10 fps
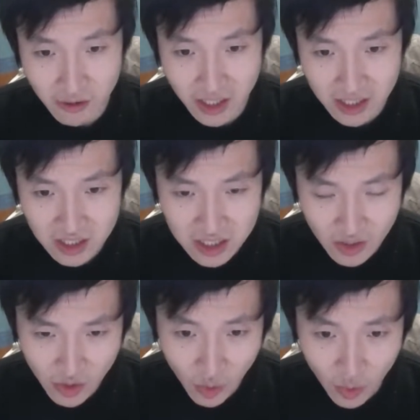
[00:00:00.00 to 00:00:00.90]
然的社
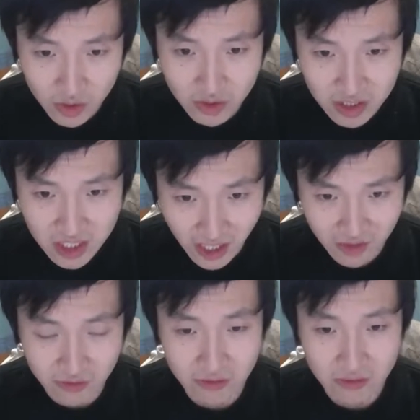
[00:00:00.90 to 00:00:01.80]
会活动的产
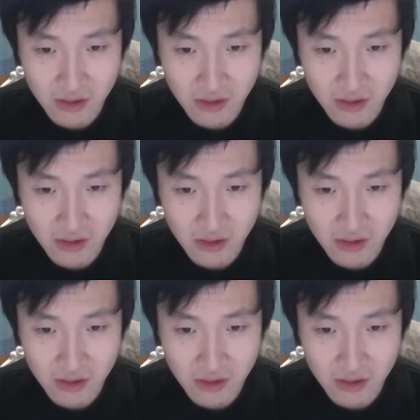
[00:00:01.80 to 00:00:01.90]
物，